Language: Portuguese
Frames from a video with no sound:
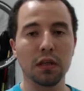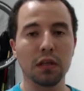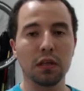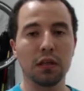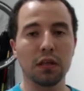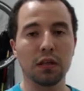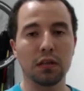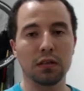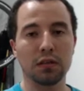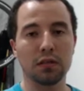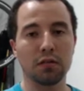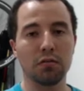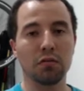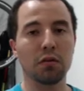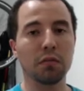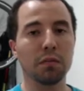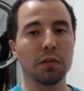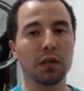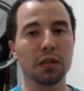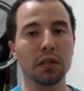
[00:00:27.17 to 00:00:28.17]
em relação ao
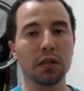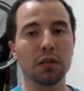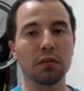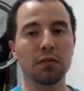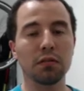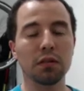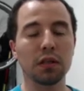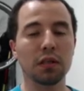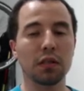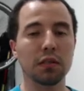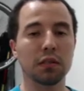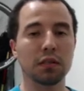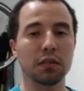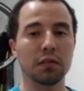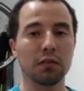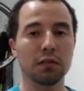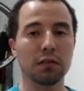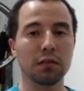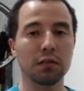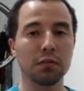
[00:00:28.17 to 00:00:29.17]
aparelho e em
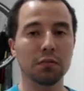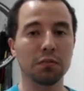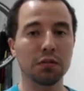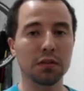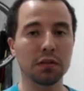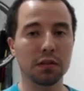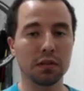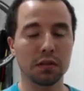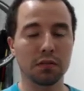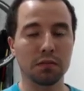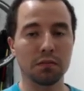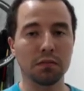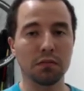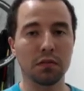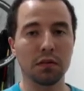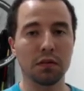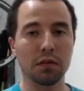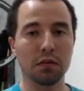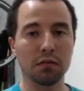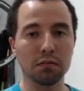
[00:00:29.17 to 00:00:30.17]
relação à distribuição.
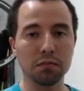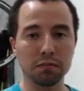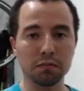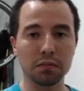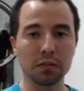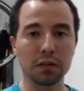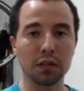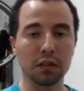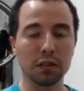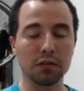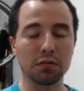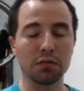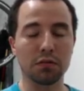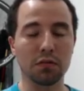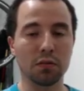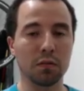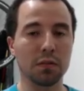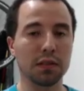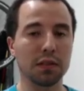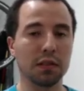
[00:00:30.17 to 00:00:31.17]
Então, antes de eu
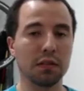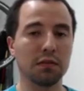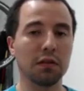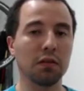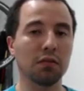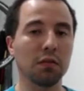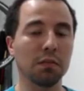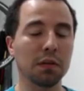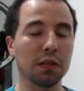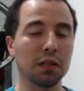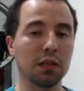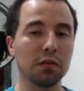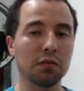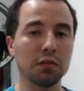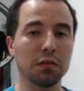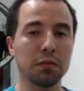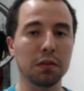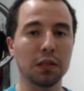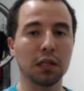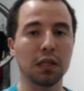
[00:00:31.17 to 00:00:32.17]
começar a falar do aparelho, eu vou
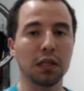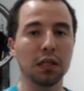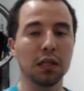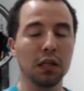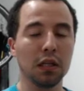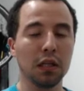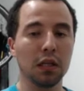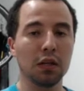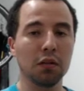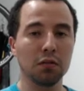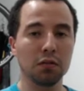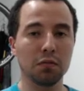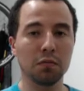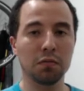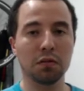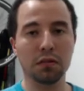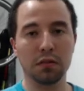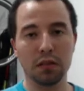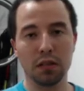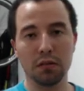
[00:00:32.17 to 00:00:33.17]
explicar o
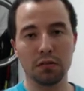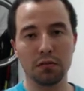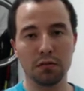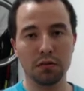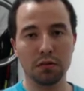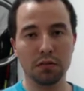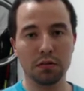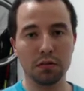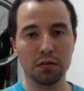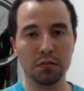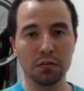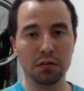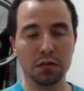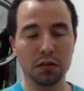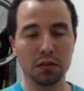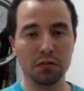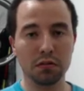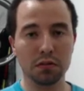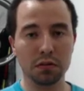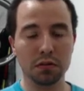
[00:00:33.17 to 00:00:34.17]
processo de
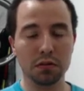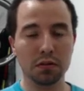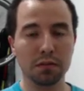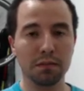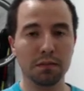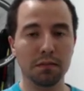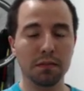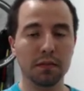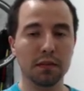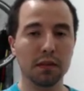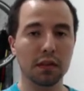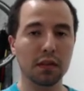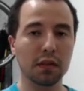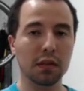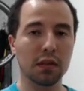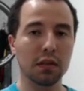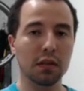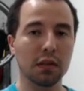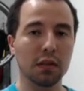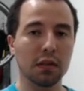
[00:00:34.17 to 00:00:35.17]
distribuição hoje.
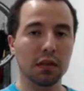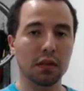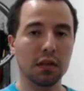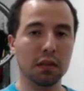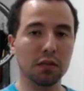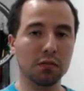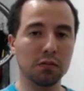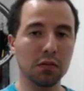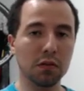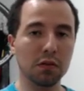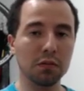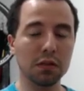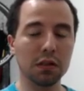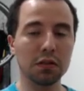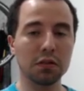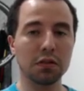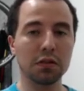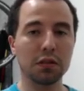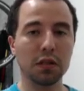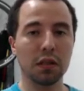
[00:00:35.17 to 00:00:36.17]

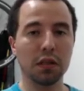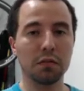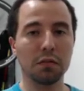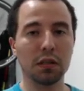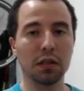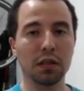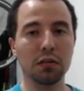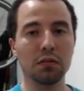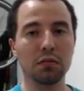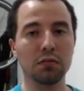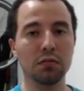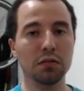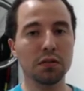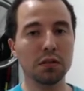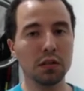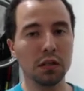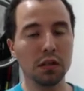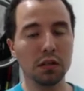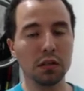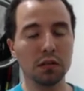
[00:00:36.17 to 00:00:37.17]
Atualmente, a Brighton
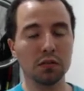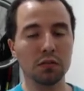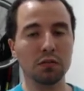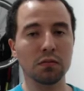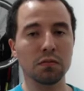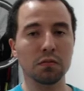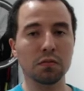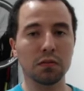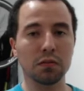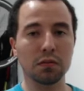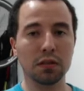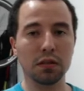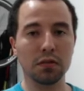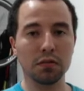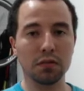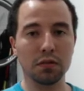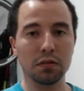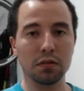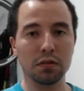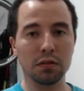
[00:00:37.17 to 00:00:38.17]
tinha um processo
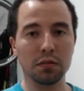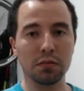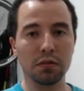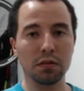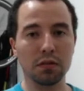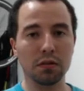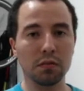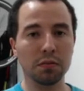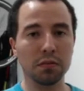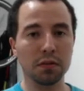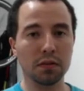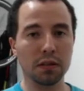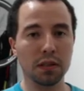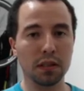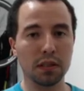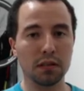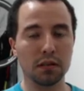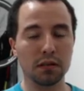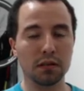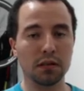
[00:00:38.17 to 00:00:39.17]
de distribuição
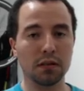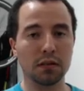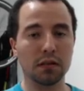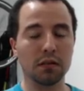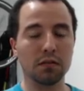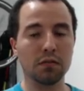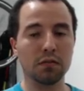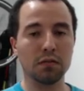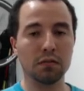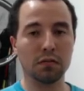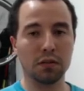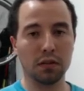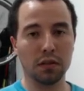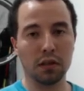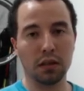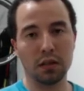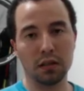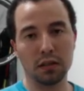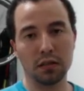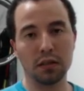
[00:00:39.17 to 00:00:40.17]
importada, então
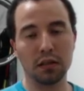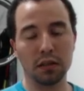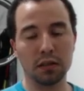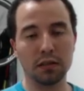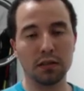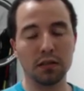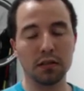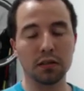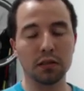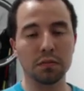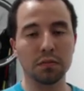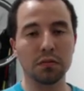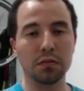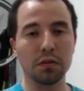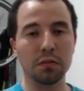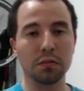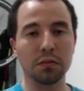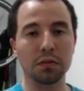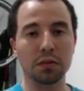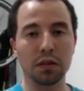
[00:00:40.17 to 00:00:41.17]
era trazida por
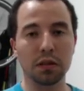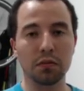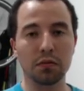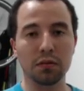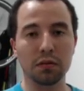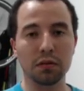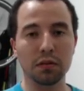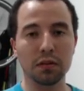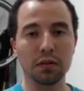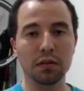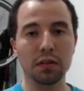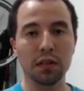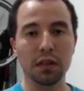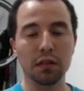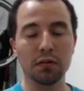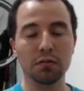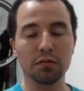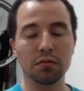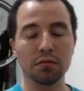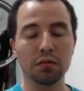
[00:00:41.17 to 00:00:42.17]
importadores
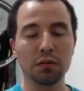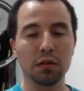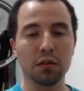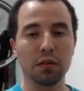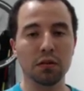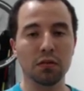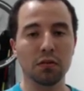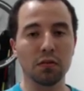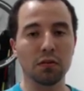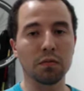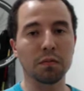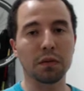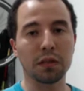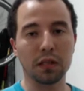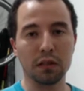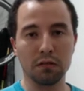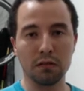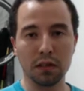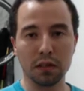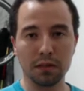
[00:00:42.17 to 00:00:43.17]
externos ou
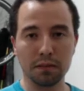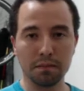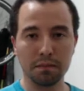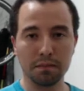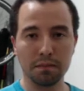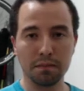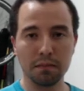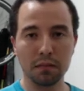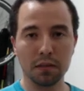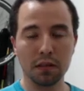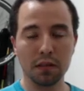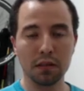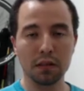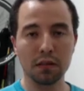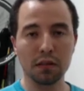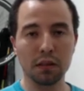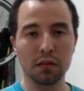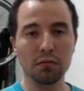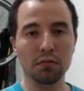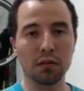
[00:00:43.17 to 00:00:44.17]
Paraguai,
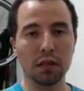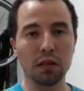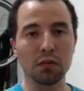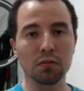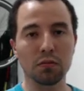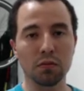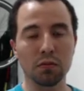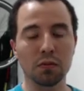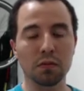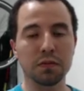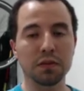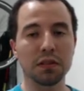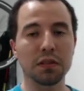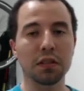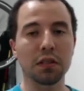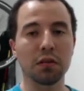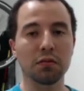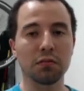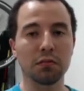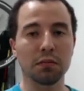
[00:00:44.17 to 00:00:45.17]
não tendo
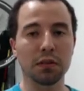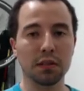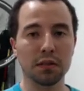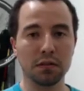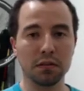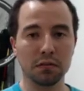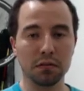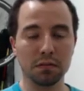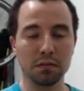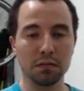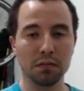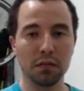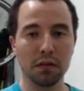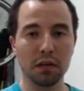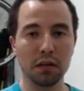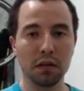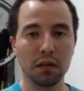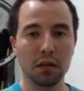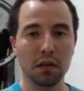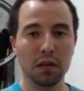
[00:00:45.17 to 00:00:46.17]
oficial no Brasil.
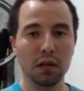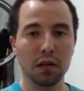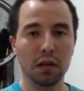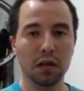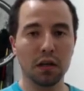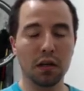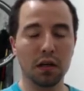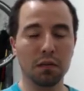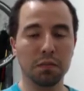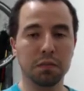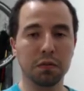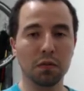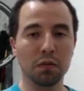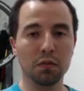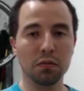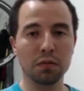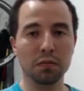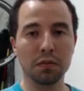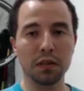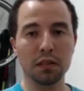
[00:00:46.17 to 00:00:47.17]
Há
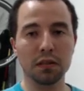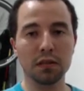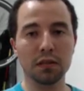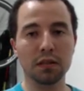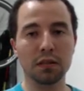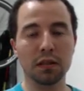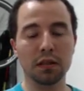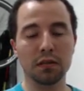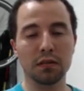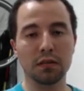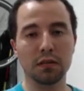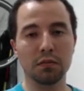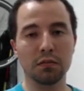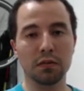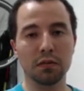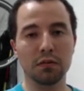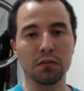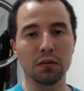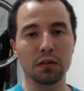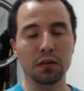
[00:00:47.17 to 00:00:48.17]
poucos meses, a
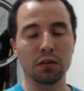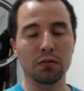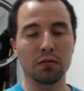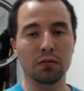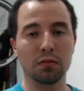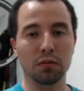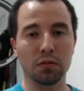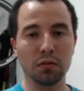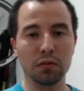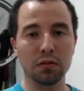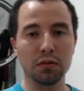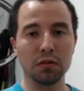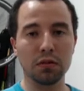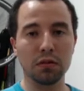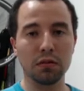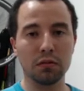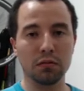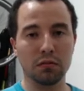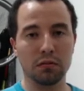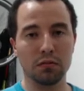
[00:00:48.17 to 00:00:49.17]
distribuidora trouxe
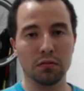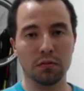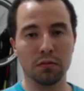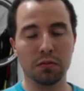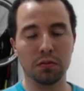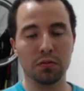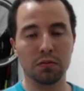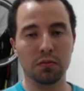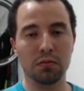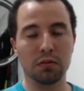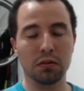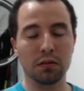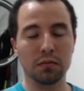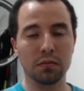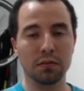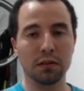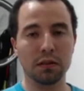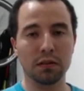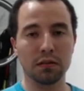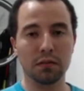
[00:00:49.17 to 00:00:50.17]
o produto aqui para o
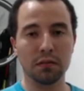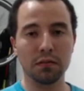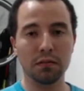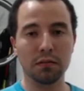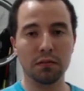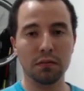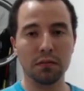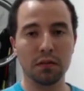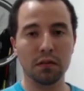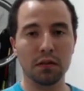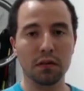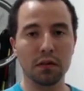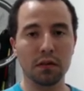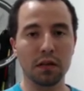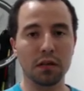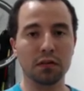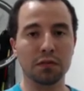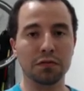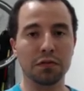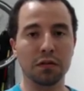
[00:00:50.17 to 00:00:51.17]
Brasil, né,
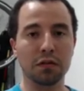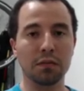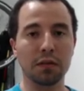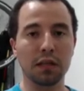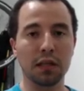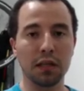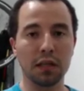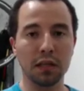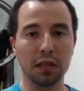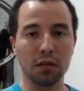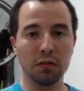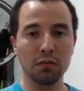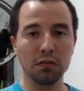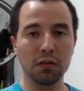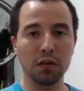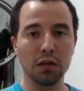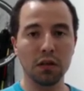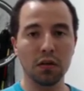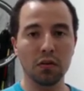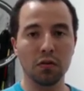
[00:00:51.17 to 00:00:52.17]
de forma legal,
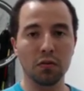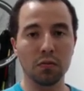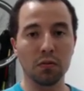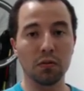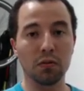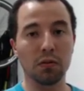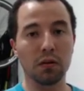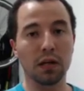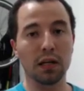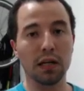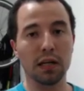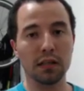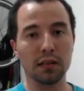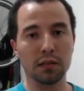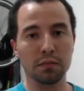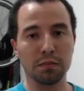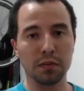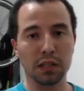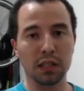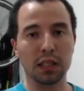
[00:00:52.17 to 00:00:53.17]
homologada
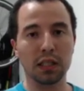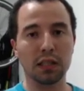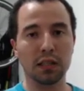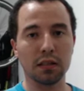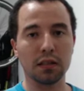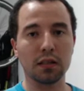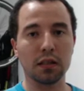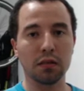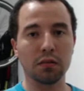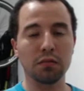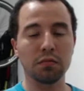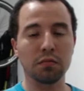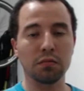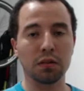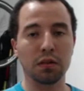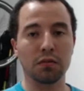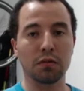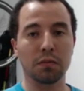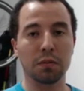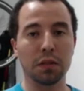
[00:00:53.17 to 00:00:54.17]
pela Anatel,
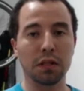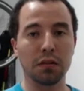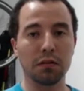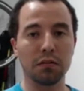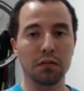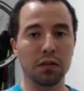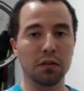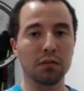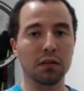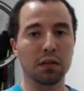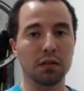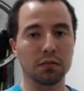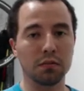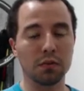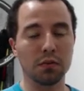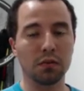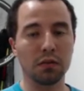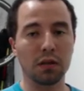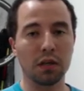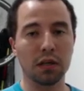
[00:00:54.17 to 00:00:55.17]
porque o aparelho não era
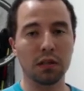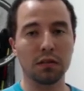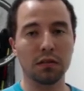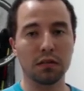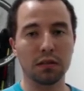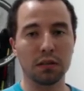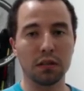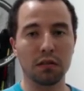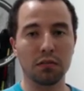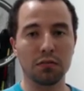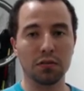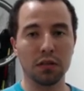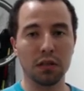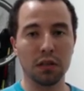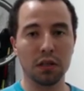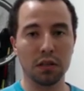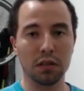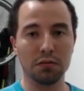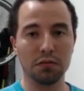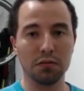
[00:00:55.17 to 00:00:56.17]
homologado em sinal de
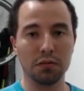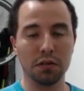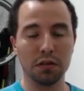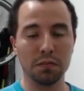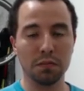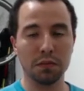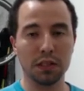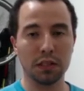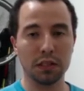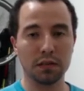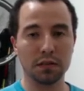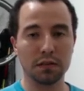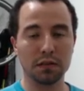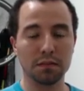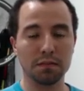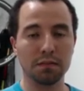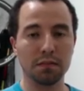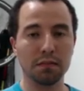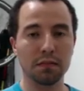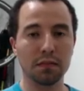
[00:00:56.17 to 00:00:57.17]
rádio, de GPS,
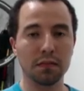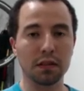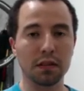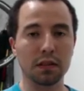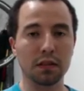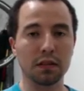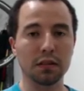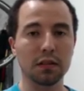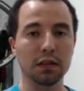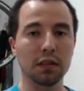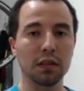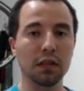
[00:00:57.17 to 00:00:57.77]
né,